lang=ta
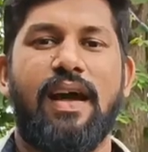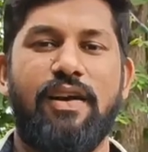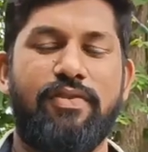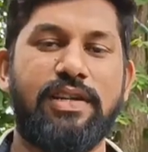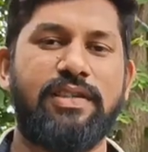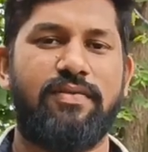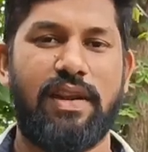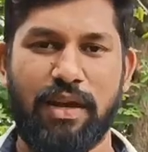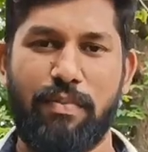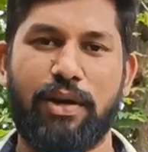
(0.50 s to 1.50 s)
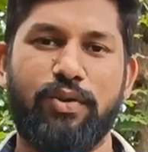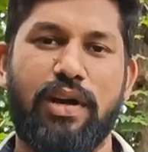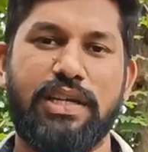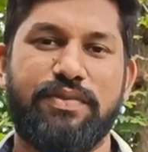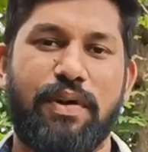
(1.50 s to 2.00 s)
ஹாய் ஃப்ரெண்ட்ஸ் வெல்கம் பேக் டு
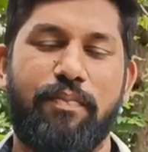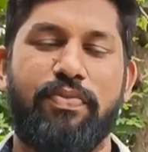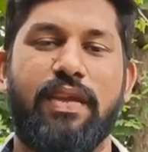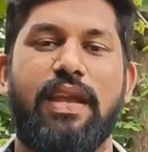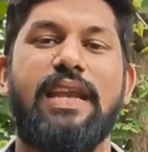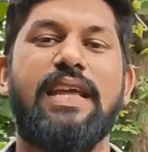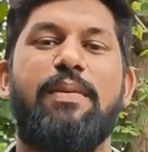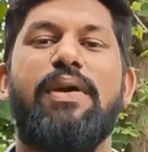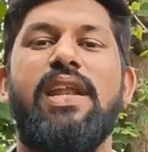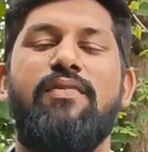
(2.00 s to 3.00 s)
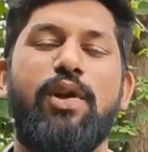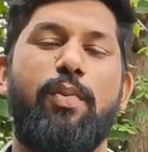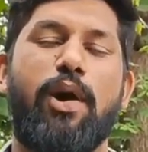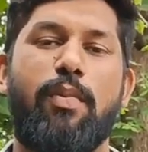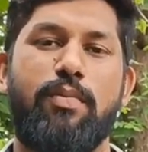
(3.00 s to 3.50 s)
ஆரிஸ் ஃபார்ம் இன்றைக்கி நம்ம என்ன வீடியோ
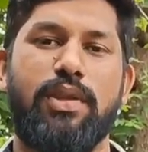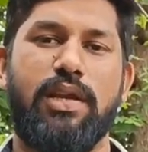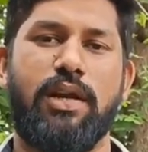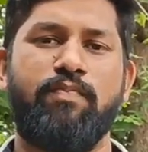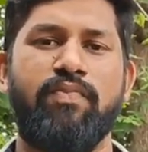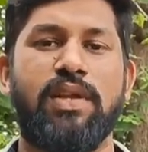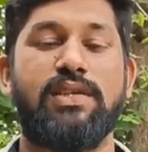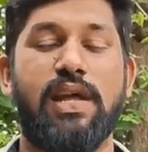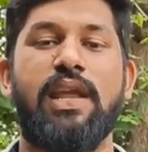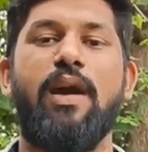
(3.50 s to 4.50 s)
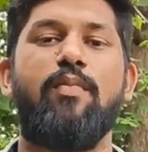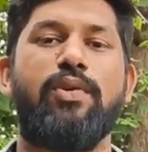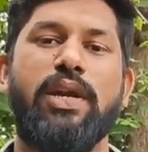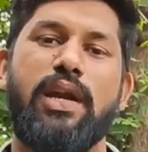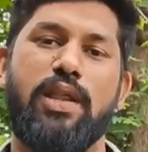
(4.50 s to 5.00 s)
பார்க்க போகிறோம் பார்த்திங்கன்னா சரியாக
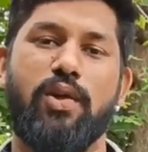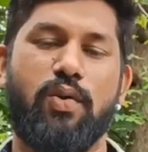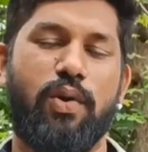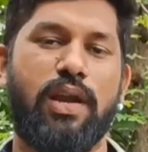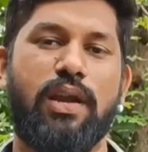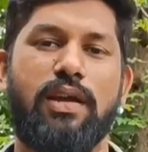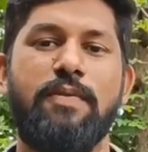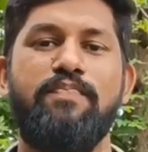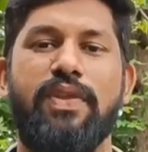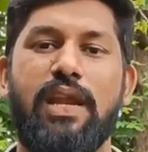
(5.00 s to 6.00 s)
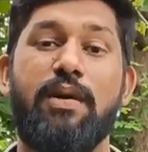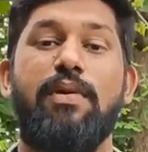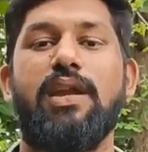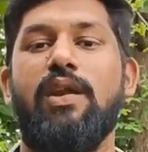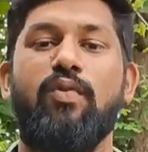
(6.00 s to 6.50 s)
முட்டையிடாத கோழிகளுக்கு என்ன
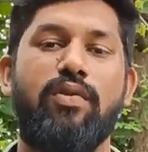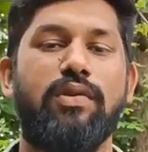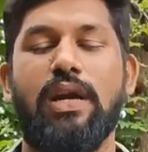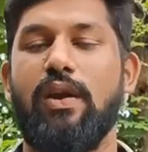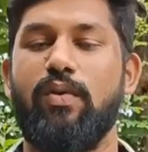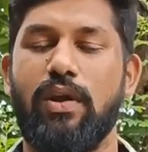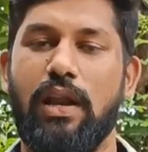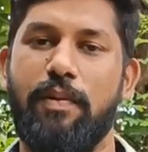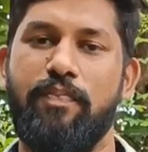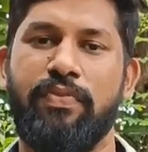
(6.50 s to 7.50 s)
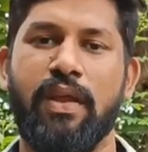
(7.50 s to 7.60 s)
மாதிரியான உணவு வகைகள் கொடுக்கலாம்